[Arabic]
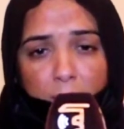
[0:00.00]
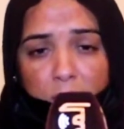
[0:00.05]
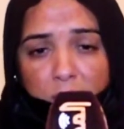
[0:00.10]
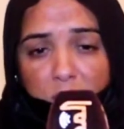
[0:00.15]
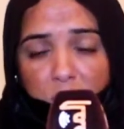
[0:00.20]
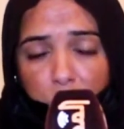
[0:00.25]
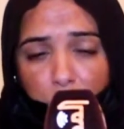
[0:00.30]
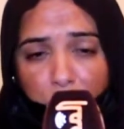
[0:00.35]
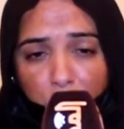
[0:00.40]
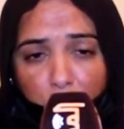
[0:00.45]

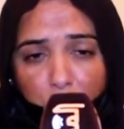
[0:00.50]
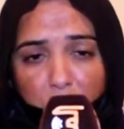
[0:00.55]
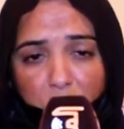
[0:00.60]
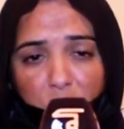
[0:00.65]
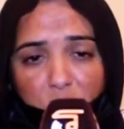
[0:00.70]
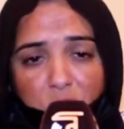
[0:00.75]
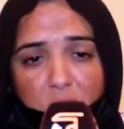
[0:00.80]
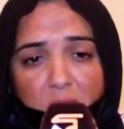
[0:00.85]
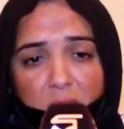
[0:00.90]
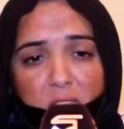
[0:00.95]
كنت
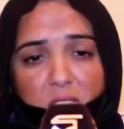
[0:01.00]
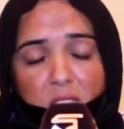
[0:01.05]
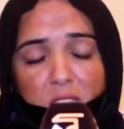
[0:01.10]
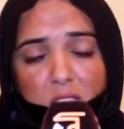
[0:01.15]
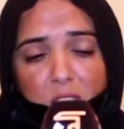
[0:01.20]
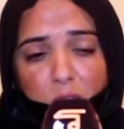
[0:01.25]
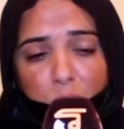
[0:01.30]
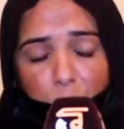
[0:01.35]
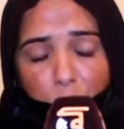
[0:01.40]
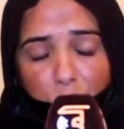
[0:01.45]
بحويجاتي
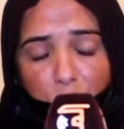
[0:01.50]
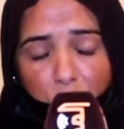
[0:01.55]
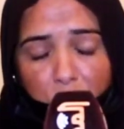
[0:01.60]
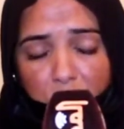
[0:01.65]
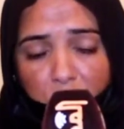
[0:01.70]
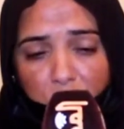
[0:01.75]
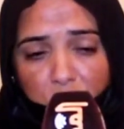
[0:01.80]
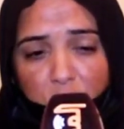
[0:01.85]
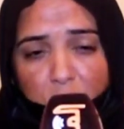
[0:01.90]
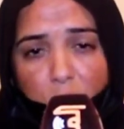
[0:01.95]
كنت
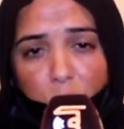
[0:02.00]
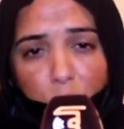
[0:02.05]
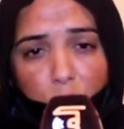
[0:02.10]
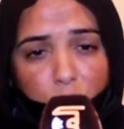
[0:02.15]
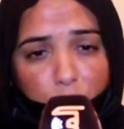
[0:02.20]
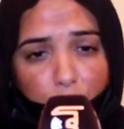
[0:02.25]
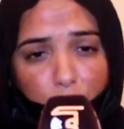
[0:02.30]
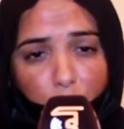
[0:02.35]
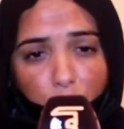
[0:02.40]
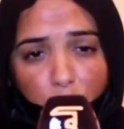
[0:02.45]
بفريشي
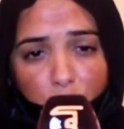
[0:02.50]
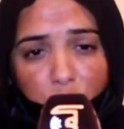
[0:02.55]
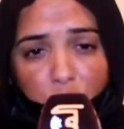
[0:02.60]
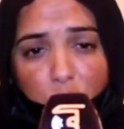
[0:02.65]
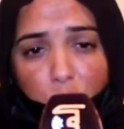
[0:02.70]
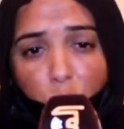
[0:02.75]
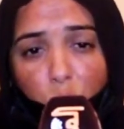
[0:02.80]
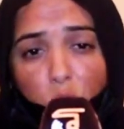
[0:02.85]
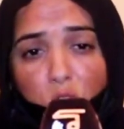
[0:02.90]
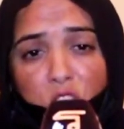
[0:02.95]
كنت
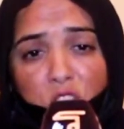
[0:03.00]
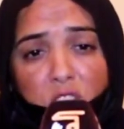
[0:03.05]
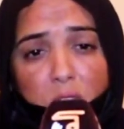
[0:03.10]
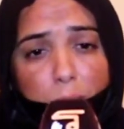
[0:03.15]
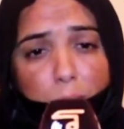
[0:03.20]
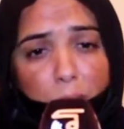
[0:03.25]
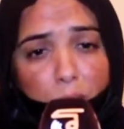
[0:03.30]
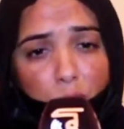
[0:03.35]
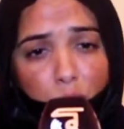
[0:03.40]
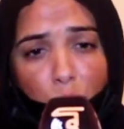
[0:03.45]
بكلشي كلشي
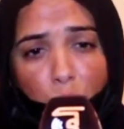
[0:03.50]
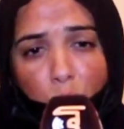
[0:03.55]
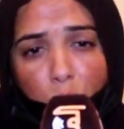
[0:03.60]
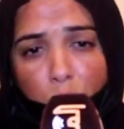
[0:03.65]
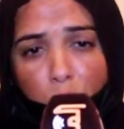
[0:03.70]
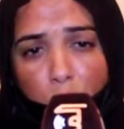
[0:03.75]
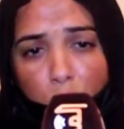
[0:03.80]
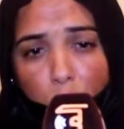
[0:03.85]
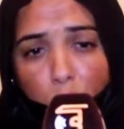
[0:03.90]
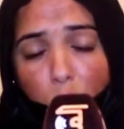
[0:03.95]
بعته
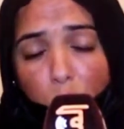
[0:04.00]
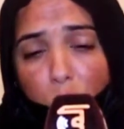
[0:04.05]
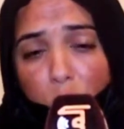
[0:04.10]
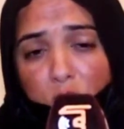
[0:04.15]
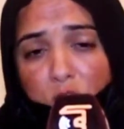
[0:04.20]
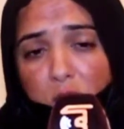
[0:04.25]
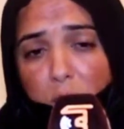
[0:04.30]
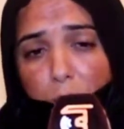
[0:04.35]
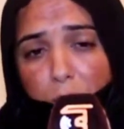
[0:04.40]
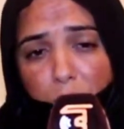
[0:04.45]

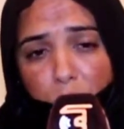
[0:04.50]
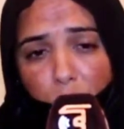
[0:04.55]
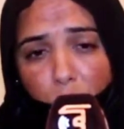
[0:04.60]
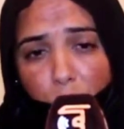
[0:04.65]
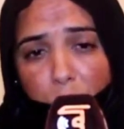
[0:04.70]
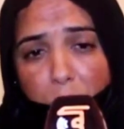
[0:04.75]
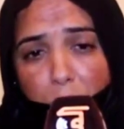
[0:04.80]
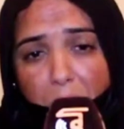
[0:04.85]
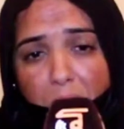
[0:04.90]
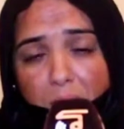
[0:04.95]
كلشي بعته
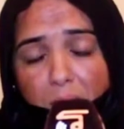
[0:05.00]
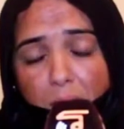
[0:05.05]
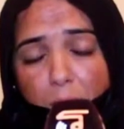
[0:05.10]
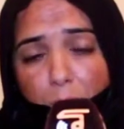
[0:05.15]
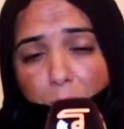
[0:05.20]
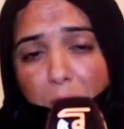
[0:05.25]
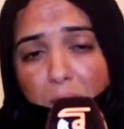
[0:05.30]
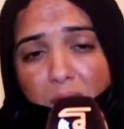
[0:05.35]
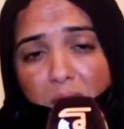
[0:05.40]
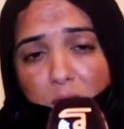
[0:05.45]
ملي
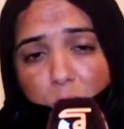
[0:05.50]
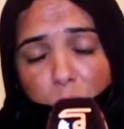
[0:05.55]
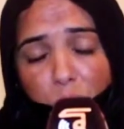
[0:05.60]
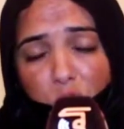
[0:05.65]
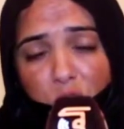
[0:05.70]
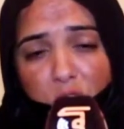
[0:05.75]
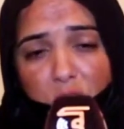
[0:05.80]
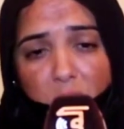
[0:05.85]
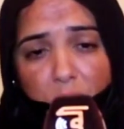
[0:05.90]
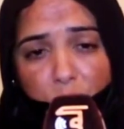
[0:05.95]
ما لقيت
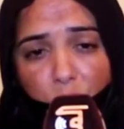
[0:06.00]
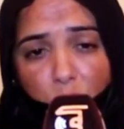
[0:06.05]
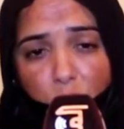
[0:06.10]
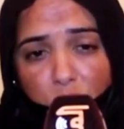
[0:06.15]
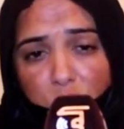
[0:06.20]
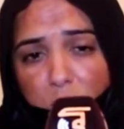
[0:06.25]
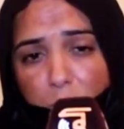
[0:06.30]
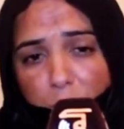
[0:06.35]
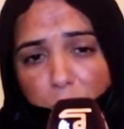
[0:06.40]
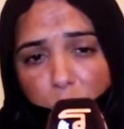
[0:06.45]
باش نصرف
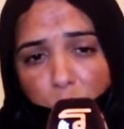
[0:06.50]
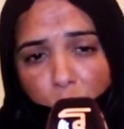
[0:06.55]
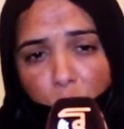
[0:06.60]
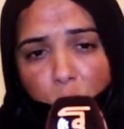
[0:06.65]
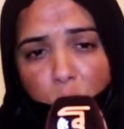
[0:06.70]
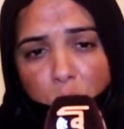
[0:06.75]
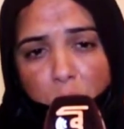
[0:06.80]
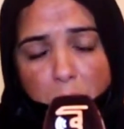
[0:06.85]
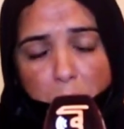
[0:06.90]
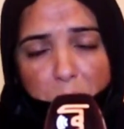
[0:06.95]
كلشي بعته
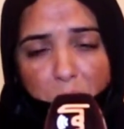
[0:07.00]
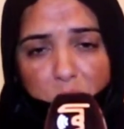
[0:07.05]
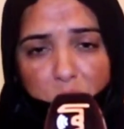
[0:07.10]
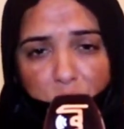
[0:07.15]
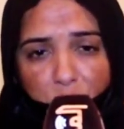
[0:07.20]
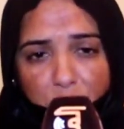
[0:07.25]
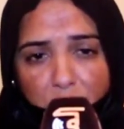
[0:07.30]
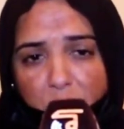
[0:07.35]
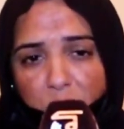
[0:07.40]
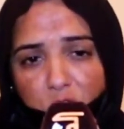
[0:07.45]
بعت
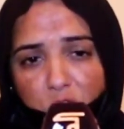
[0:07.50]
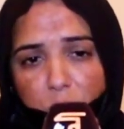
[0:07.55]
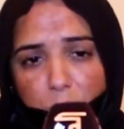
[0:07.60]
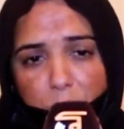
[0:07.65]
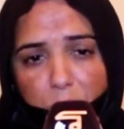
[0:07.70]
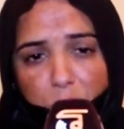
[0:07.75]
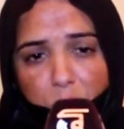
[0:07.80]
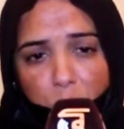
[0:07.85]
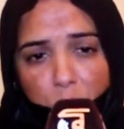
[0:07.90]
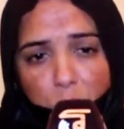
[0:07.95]
فراشي
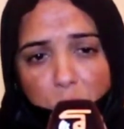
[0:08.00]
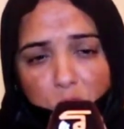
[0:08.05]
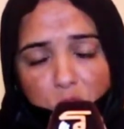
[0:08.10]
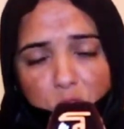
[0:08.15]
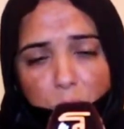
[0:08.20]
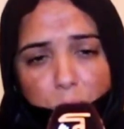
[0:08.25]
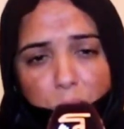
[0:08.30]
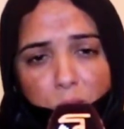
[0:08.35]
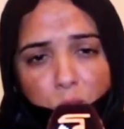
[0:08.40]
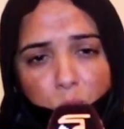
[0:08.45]
بعت
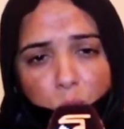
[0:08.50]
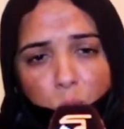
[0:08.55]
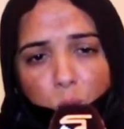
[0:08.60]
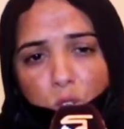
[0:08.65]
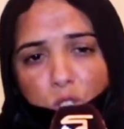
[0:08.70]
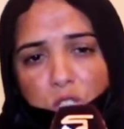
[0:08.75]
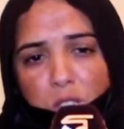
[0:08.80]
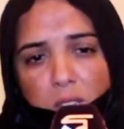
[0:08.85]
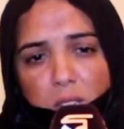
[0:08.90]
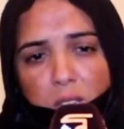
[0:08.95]
حوايجي بعت
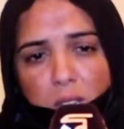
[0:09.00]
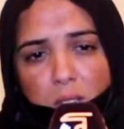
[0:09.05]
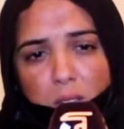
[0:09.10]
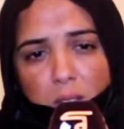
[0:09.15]
كلشي